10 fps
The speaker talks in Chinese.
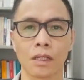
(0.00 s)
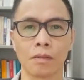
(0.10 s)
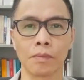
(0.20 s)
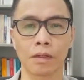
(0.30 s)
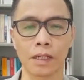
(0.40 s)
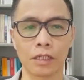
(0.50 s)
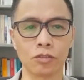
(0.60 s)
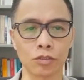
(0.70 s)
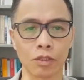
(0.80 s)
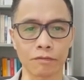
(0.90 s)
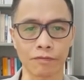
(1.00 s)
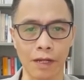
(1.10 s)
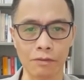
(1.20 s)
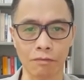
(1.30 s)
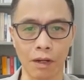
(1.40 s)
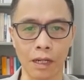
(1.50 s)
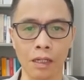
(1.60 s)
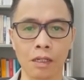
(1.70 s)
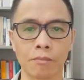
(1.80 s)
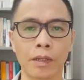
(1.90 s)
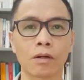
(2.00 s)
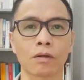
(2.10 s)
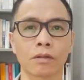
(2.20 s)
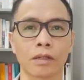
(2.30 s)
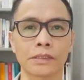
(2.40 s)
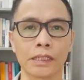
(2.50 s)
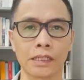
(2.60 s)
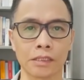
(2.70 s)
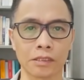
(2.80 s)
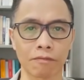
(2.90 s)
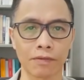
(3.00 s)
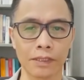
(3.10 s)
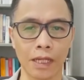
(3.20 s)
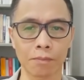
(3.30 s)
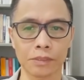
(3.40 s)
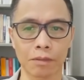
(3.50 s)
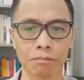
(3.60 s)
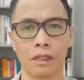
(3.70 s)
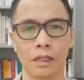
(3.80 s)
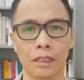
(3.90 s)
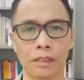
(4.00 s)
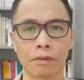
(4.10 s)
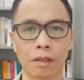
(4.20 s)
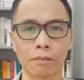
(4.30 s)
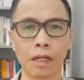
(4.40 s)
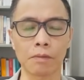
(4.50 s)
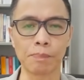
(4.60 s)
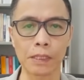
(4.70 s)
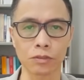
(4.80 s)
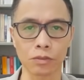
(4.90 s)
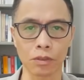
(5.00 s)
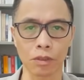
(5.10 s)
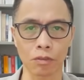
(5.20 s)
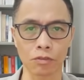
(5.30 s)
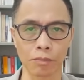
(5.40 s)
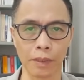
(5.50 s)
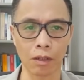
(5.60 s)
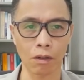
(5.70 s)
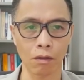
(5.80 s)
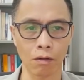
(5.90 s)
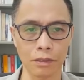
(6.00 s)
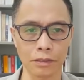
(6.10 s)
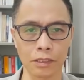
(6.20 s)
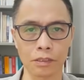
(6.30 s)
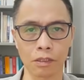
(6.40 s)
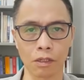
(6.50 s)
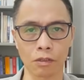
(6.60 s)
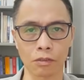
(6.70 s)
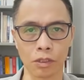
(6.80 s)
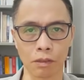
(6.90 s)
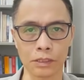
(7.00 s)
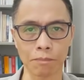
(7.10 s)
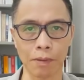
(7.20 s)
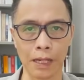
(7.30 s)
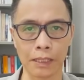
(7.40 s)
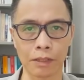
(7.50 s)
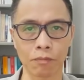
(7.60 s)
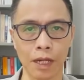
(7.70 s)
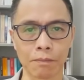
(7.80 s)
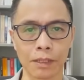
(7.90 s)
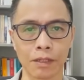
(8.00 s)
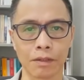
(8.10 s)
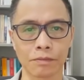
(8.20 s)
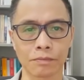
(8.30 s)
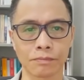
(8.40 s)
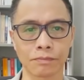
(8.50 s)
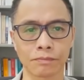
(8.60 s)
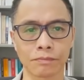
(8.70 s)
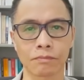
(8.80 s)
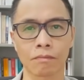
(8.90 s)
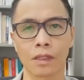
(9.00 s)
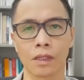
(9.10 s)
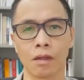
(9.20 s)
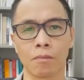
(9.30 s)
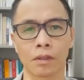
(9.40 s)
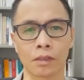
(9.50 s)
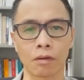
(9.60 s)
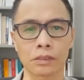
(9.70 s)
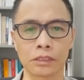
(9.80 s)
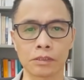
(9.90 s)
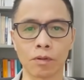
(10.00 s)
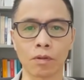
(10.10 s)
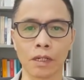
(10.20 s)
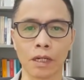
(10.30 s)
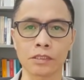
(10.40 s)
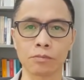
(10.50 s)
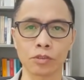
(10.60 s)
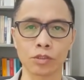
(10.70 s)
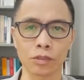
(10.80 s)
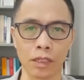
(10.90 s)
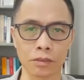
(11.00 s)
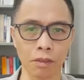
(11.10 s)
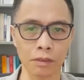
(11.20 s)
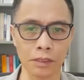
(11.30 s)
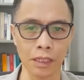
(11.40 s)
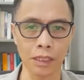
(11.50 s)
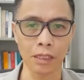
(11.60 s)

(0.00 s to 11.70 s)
美国近年转向反华，美国国内的精英十分担心，认为这样是逼迫中国对美国开战，最后失败的会是美国。美国《纽约时报》外交事务专栏作